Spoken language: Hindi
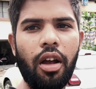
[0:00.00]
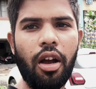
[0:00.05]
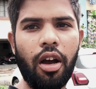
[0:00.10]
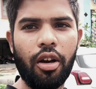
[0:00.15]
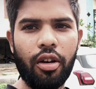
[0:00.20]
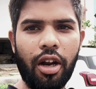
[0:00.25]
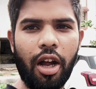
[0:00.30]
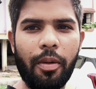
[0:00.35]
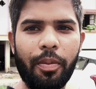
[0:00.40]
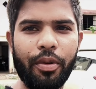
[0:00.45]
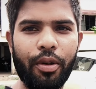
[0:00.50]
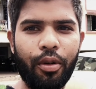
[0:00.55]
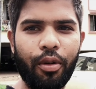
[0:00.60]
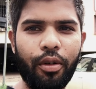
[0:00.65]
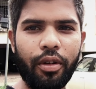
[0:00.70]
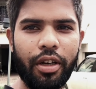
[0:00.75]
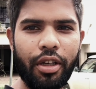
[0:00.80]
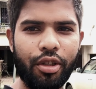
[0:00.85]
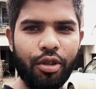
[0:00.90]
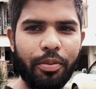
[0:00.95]
और आप
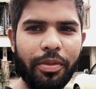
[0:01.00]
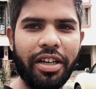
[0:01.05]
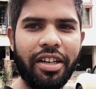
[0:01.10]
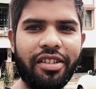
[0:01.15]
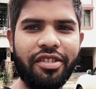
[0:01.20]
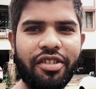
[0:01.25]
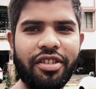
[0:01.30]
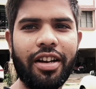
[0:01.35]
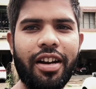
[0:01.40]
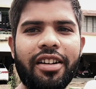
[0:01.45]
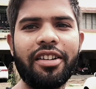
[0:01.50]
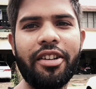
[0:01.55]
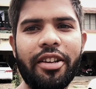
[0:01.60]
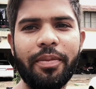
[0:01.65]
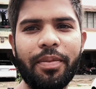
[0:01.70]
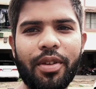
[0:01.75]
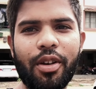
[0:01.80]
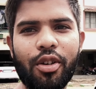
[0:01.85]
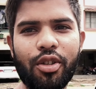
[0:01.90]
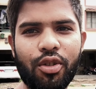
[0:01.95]
लोगों ने जो मेरा चार
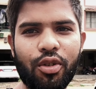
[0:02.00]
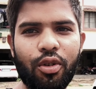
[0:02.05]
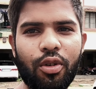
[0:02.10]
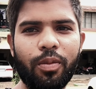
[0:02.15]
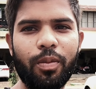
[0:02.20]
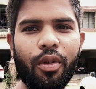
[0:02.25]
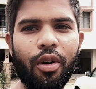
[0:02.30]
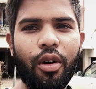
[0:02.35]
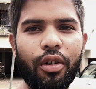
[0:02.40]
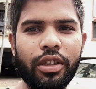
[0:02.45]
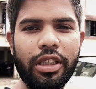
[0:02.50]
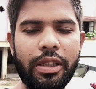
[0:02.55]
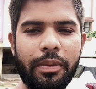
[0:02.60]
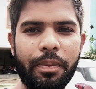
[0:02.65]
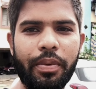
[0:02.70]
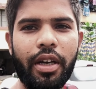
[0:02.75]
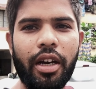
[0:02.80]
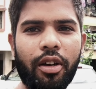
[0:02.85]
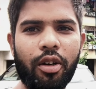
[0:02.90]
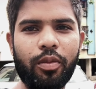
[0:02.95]
टिप था उसको बहुत ही
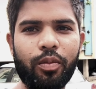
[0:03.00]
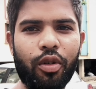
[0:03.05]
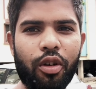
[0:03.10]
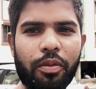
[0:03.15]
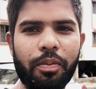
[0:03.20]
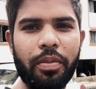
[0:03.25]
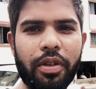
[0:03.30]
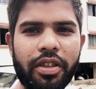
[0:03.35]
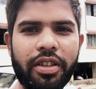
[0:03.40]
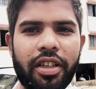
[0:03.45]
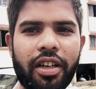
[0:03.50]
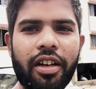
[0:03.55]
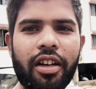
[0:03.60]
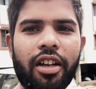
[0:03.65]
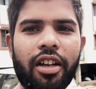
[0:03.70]
प्यार और मोहब्बत दिया